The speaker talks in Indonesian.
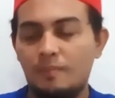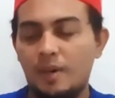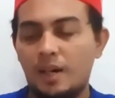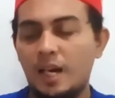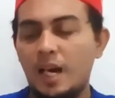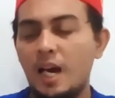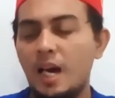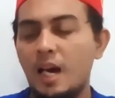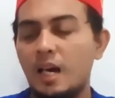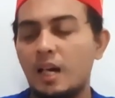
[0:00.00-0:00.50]

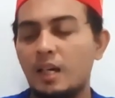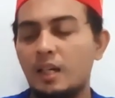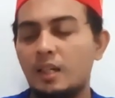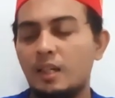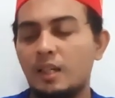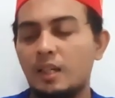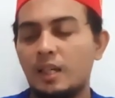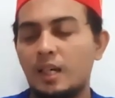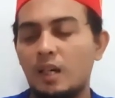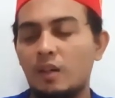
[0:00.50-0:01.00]
Maka
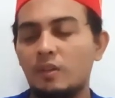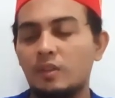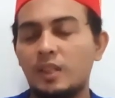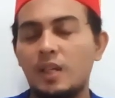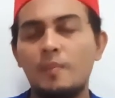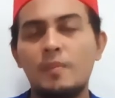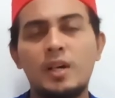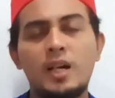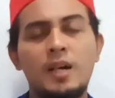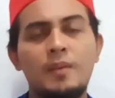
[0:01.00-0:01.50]
kalau
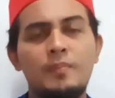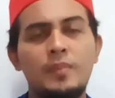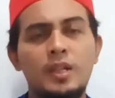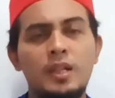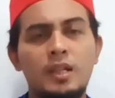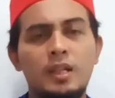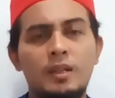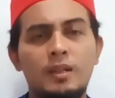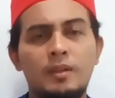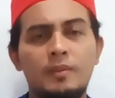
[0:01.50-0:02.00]
saya
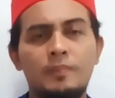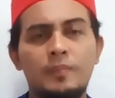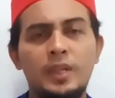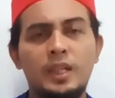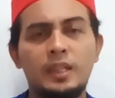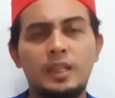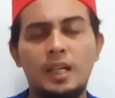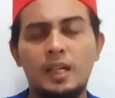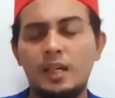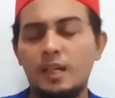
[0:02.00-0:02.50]
mengambil
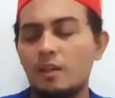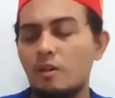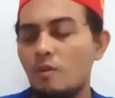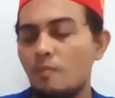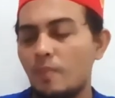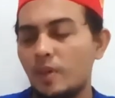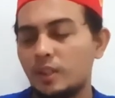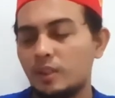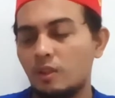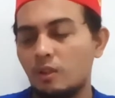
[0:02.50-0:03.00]
berita dari
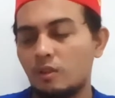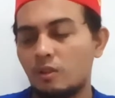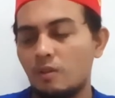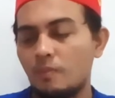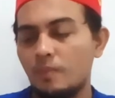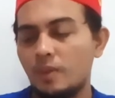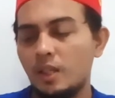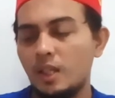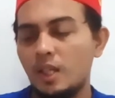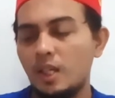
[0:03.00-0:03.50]

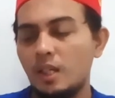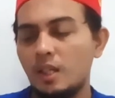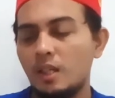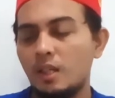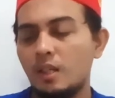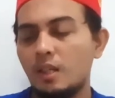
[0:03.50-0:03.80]
kompas.com ini